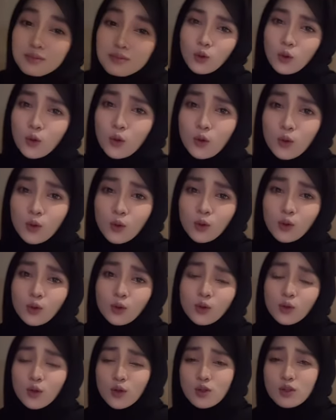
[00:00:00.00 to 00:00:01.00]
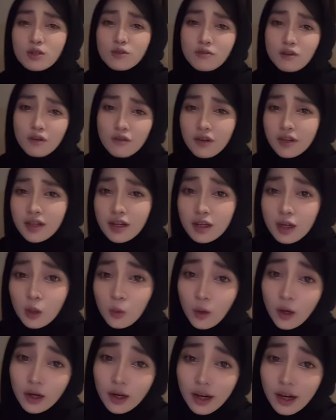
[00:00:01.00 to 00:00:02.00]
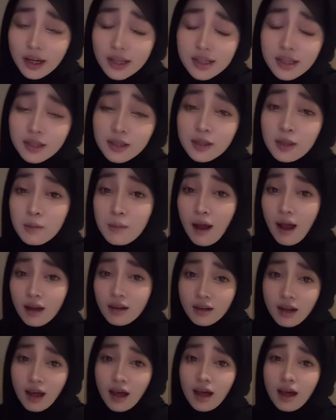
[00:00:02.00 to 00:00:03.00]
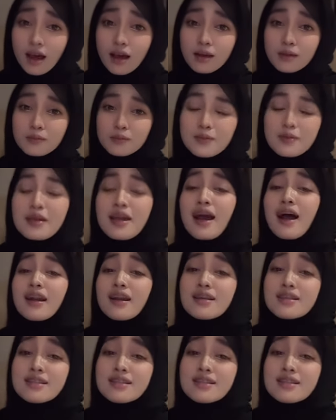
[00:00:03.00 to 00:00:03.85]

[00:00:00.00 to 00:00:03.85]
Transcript: Loh, terus Feve dan keluarga dicatat di mana? Ya ada